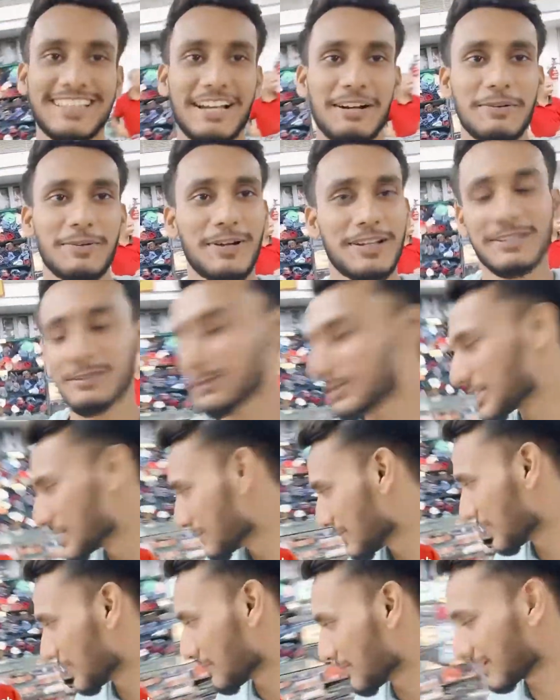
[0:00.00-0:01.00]
है वही उसी
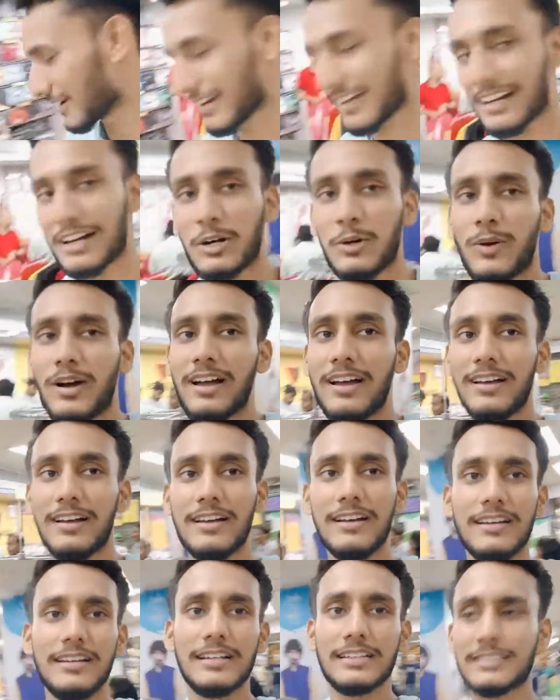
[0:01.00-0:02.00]
पे ऑफर लगा हुआ है
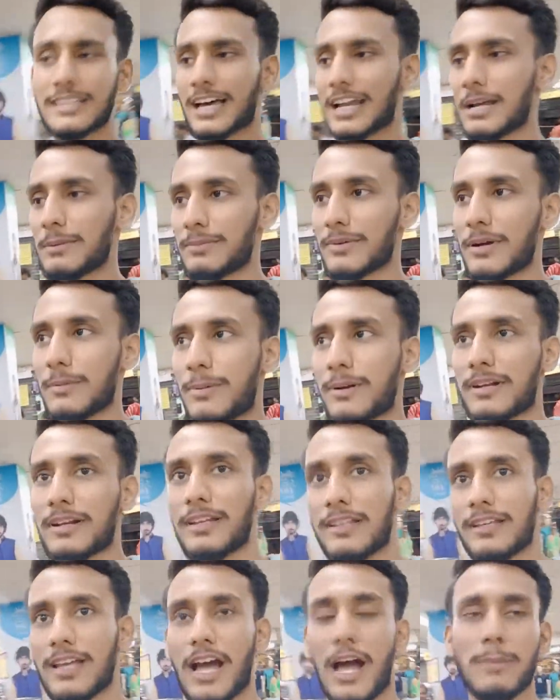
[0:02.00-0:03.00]
सारे पे ऑफर
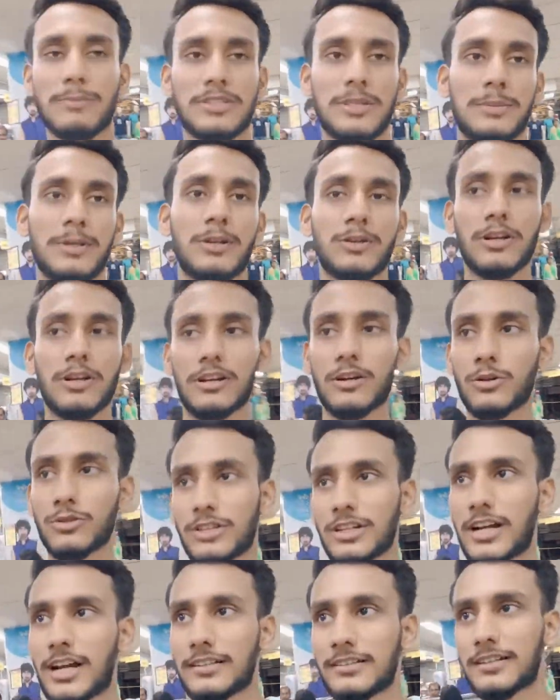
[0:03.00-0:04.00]
नहीं है आप सभी को एक और
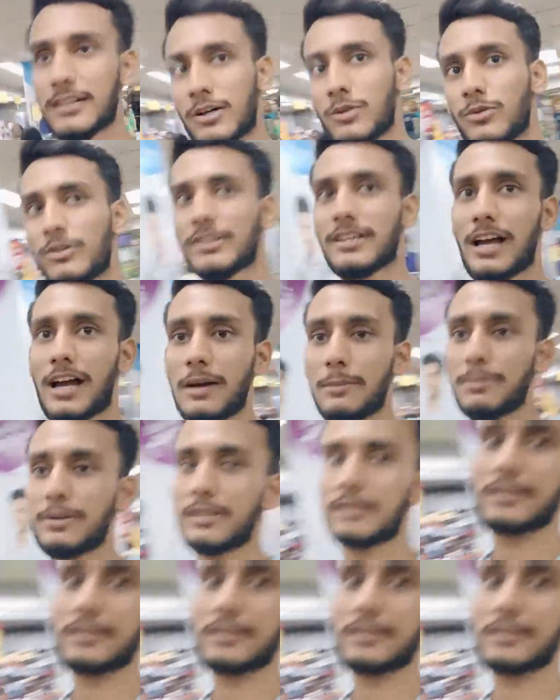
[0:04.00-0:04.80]
दिखा दे रहा हूँ यहाँ पे